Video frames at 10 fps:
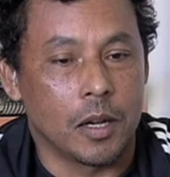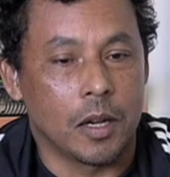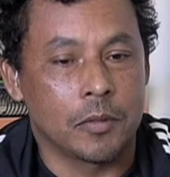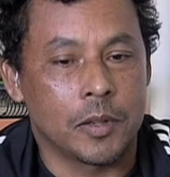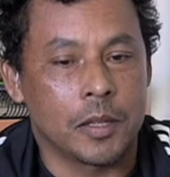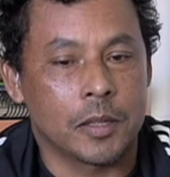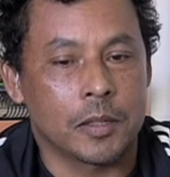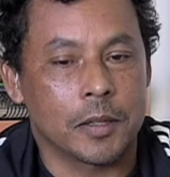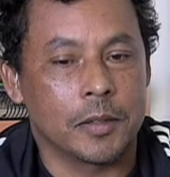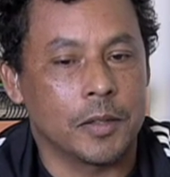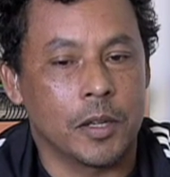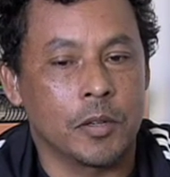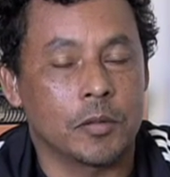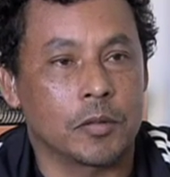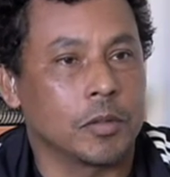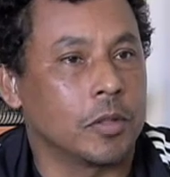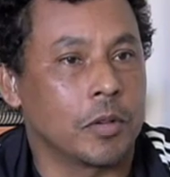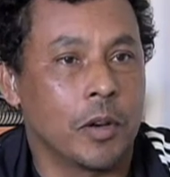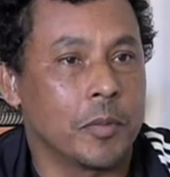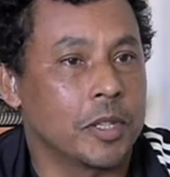Aí eu falei, não, eu
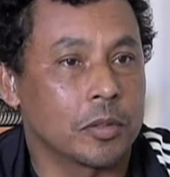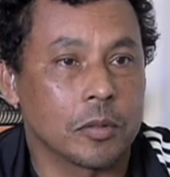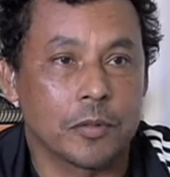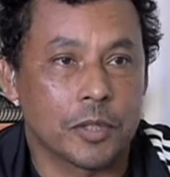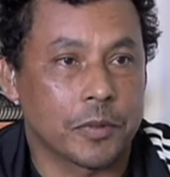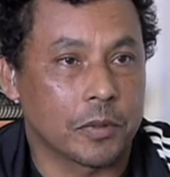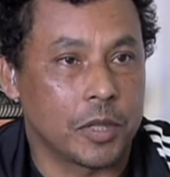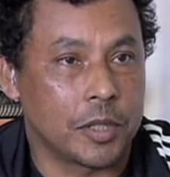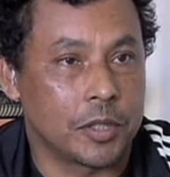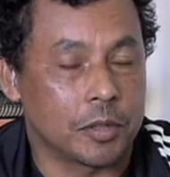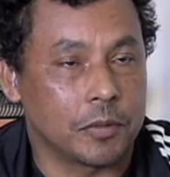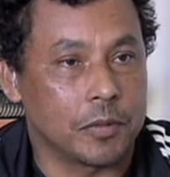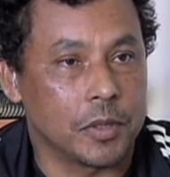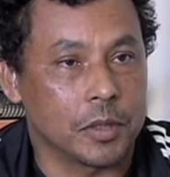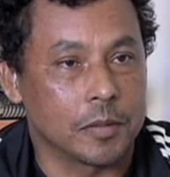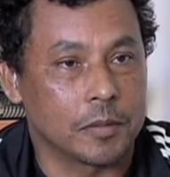realmente estou com dificuldade de te ouvir.